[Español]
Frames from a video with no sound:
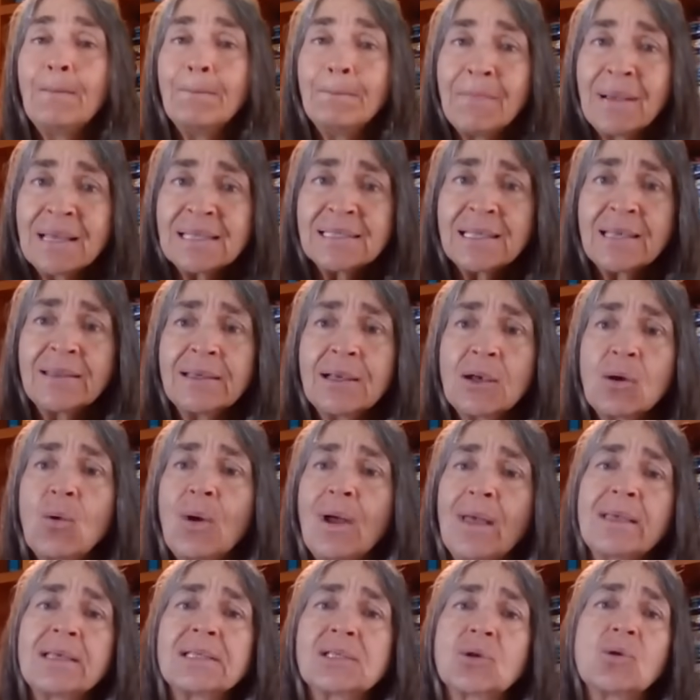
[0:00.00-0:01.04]
más
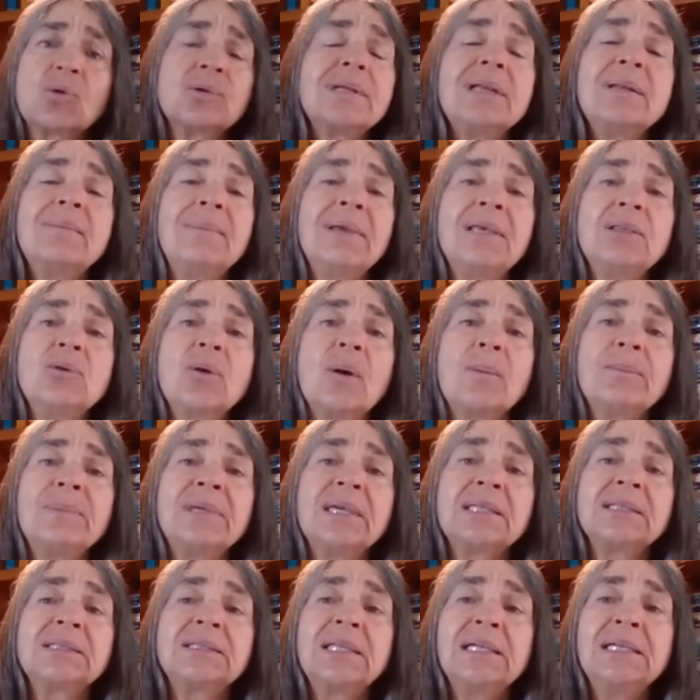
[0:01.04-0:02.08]
adecuadas con el medio
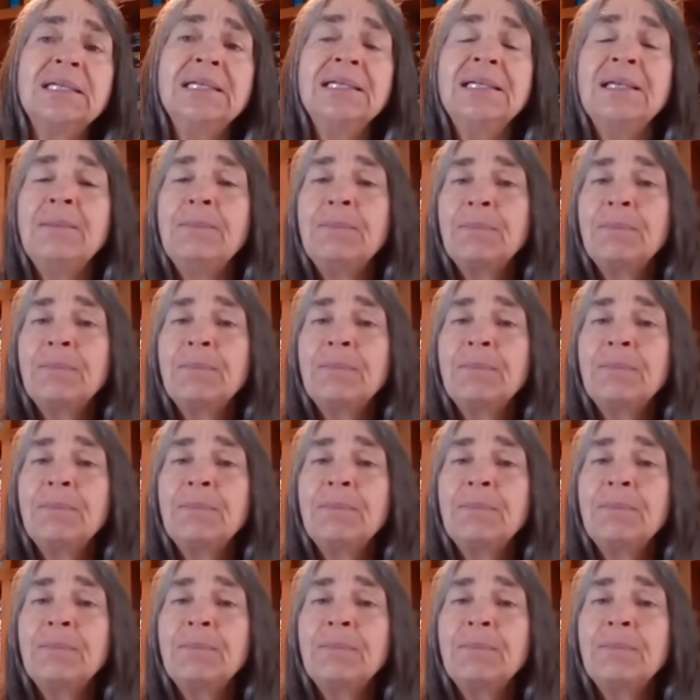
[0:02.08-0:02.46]
ambiente